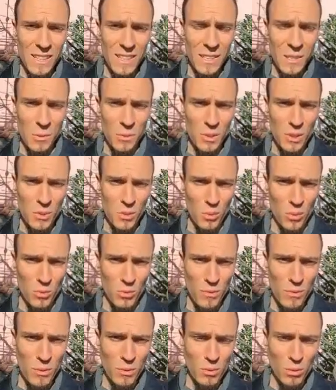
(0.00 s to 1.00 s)
Tiens, tiens,
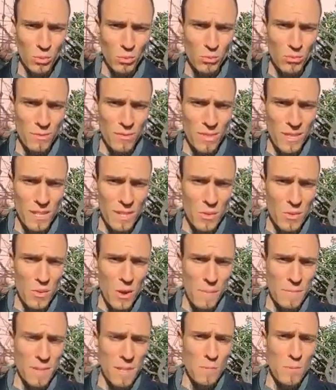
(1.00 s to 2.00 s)
on aujourd'hui
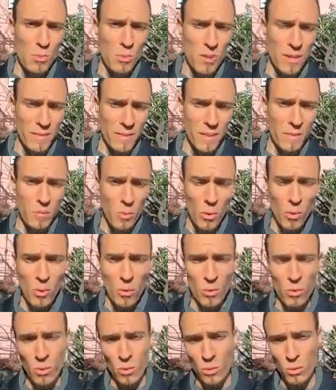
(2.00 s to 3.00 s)
vidéo un petit peu événement
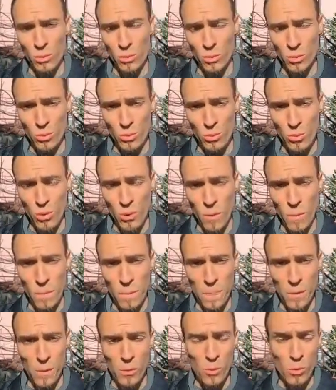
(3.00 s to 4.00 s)
euh, sur
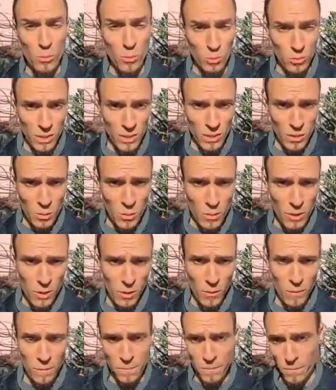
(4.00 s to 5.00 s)
euh, le Monténégro.
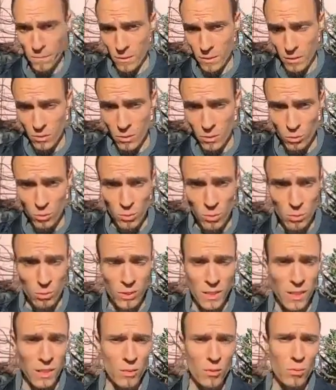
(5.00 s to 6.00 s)
Alors, euh, suite
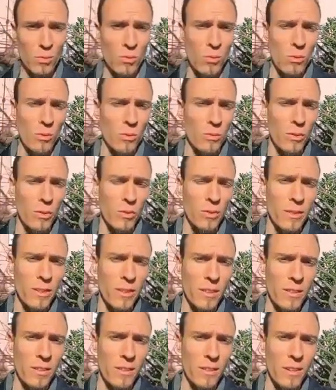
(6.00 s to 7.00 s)
aux élections
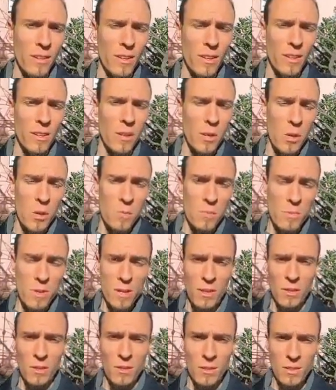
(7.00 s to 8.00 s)
françaises, eh
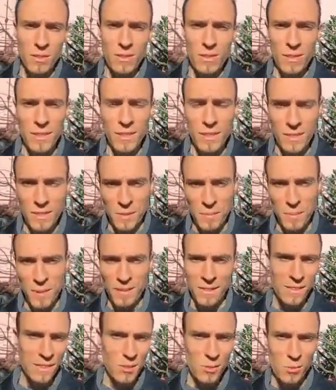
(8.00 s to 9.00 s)
bien ici, il s'est
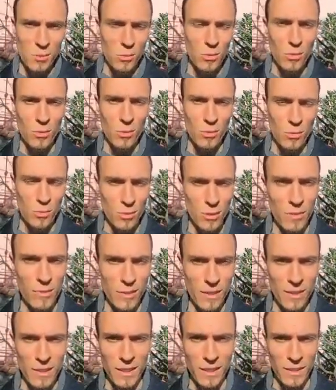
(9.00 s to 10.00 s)
passé des choses tout à
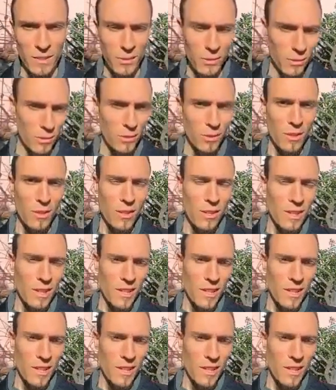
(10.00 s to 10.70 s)
fait intéressantes